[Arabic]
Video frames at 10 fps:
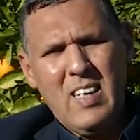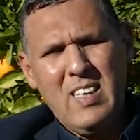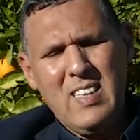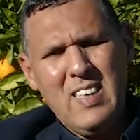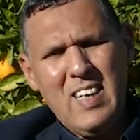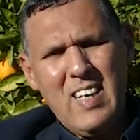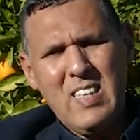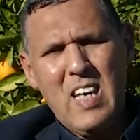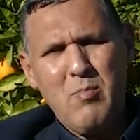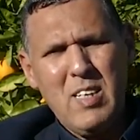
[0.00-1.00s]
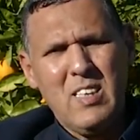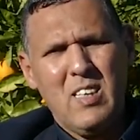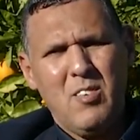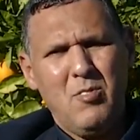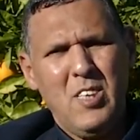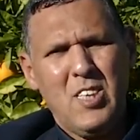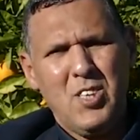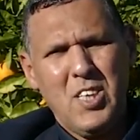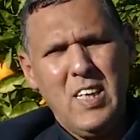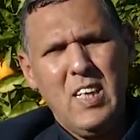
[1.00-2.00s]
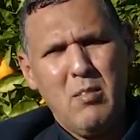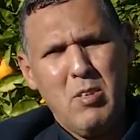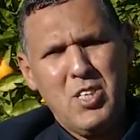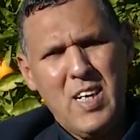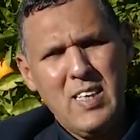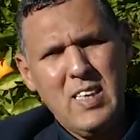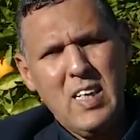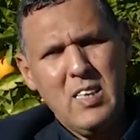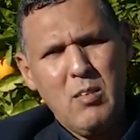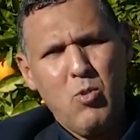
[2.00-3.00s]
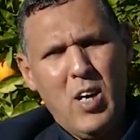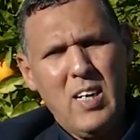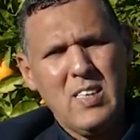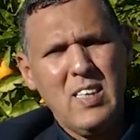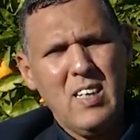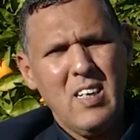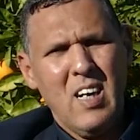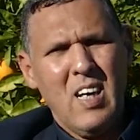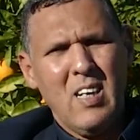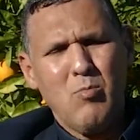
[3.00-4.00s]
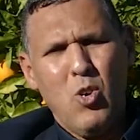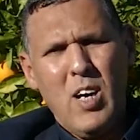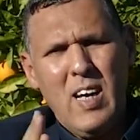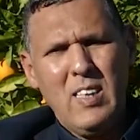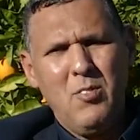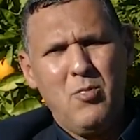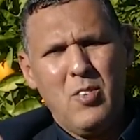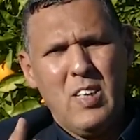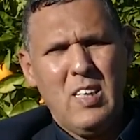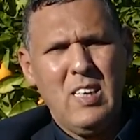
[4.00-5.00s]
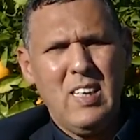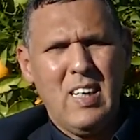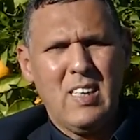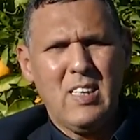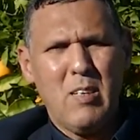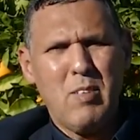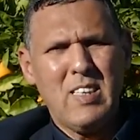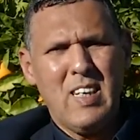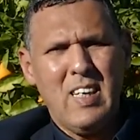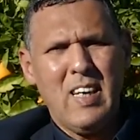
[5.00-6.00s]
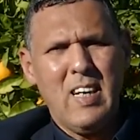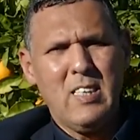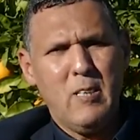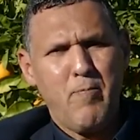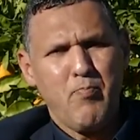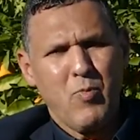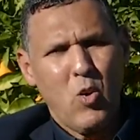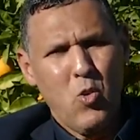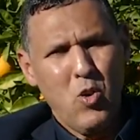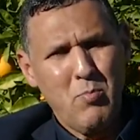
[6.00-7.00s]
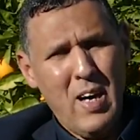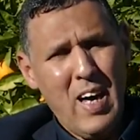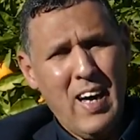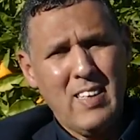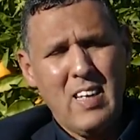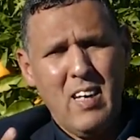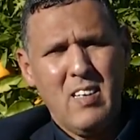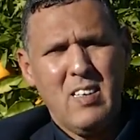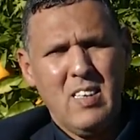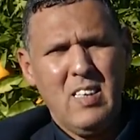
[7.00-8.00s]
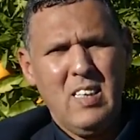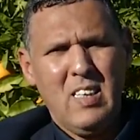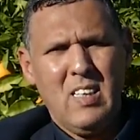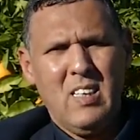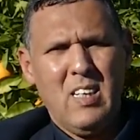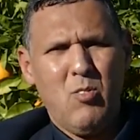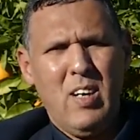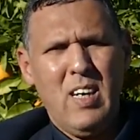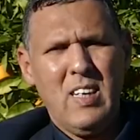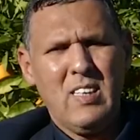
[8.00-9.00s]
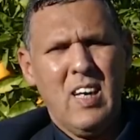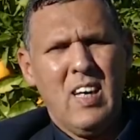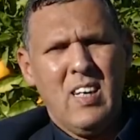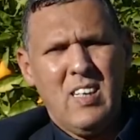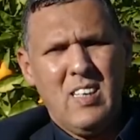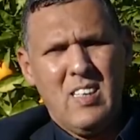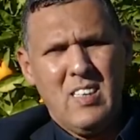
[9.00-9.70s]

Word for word: التي أسهمت في تشكيل مجال تقني معاصر مخالف للنمط القديم وهو ما أعطى للوحات آه،